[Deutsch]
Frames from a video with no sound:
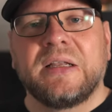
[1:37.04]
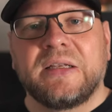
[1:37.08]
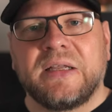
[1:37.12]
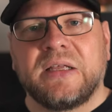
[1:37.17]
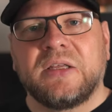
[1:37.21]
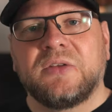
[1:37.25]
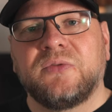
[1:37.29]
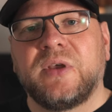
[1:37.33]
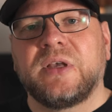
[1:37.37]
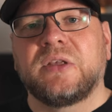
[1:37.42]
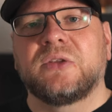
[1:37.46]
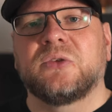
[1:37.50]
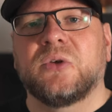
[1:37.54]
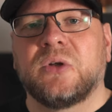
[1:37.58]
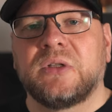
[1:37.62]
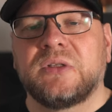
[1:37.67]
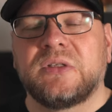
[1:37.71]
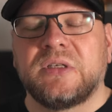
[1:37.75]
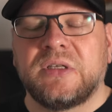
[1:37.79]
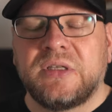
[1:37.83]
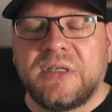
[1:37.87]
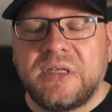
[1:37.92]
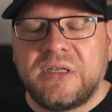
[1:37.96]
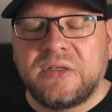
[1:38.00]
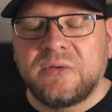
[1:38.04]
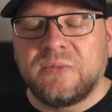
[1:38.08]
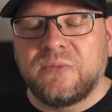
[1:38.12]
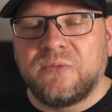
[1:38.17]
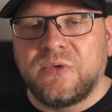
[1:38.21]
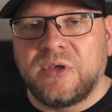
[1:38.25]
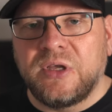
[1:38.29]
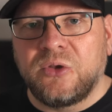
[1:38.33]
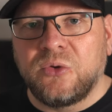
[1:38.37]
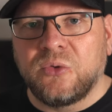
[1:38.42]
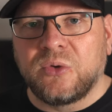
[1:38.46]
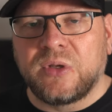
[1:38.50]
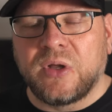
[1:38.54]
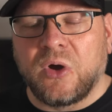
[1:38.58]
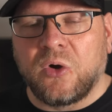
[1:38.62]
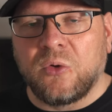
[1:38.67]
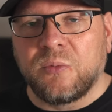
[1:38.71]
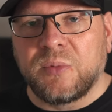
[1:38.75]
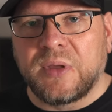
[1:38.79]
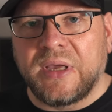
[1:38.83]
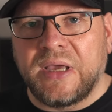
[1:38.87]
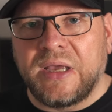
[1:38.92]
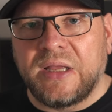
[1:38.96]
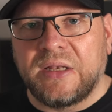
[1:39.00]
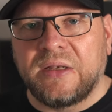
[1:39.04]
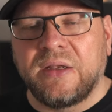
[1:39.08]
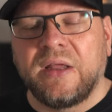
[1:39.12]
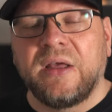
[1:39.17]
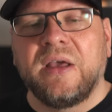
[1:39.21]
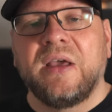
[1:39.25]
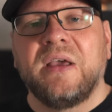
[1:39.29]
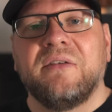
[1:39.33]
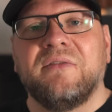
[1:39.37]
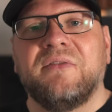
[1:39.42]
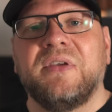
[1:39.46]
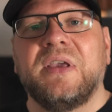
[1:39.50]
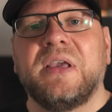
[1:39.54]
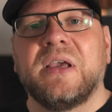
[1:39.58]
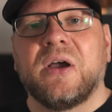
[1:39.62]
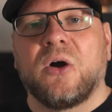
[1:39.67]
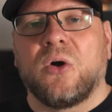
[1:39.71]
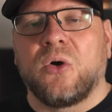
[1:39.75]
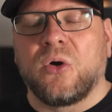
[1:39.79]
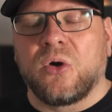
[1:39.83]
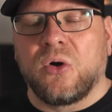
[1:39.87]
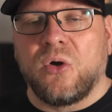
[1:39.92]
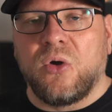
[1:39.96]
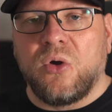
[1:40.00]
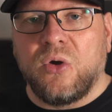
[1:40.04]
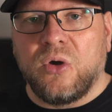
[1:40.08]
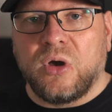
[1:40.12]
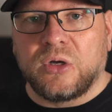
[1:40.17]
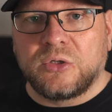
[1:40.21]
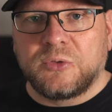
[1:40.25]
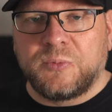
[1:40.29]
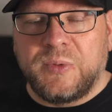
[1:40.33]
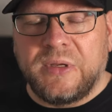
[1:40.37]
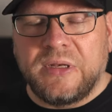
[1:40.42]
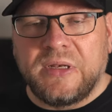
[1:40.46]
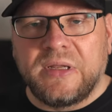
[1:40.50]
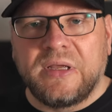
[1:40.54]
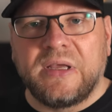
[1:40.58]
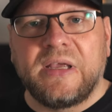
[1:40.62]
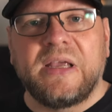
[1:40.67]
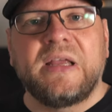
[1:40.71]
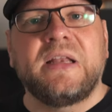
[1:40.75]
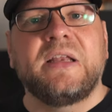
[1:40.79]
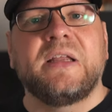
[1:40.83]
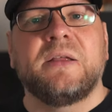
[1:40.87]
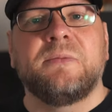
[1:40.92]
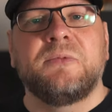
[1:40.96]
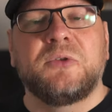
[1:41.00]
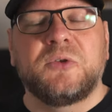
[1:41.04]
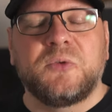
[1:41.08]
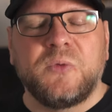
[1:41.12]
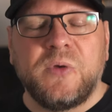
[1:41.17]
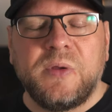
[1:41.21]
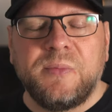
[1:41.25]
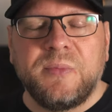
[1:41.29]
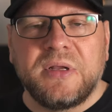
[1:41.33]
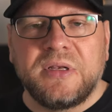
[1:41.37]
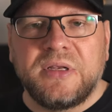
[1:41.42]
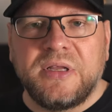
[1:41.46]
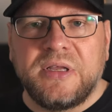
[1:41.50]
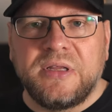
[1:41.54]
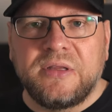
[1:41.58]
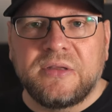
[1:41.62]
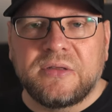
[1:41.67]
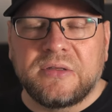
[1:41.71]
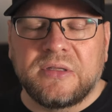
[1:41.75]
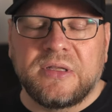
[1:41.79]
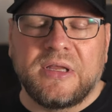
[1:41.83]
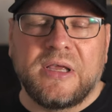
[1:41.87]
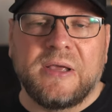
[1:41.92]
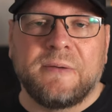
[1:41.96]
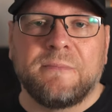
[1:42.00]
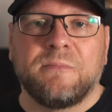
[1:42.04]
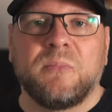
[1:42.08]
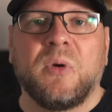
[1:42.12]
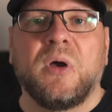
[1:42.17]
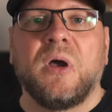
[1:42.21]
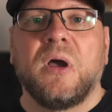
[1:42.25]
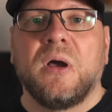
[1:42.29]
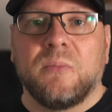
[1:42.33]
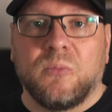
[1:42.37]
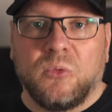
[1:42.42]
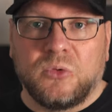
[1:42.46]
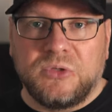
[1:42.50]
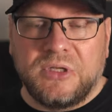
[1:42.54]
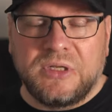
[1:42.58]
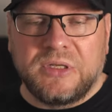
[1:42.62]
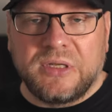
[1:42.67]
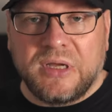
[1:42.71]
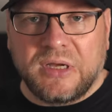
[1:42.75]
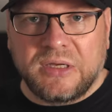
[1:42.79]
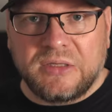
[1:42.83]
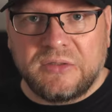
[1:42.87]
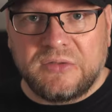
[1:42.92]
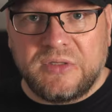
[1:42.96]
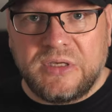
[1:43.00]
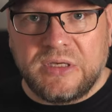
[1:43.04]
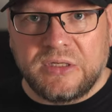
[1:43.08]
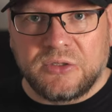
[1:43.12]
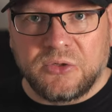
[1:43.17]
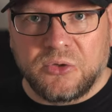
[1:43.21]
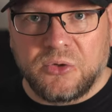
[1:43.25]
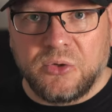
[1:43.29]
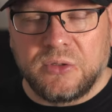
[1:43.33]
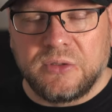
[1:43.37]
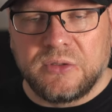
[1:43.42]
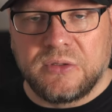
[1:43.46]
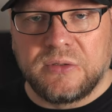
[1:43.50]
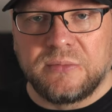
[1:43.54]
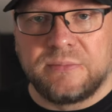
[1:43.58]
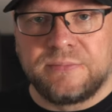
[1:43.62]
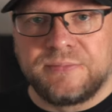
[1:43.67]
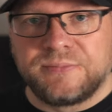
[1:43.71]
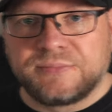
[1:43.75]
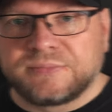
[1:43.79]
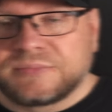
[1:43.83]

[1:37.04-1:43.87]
Deswegen soll es in diesem Video darum gehen, wie ihr eure Hörspiele in den Streamingdiensten eben monetarisieren könnt.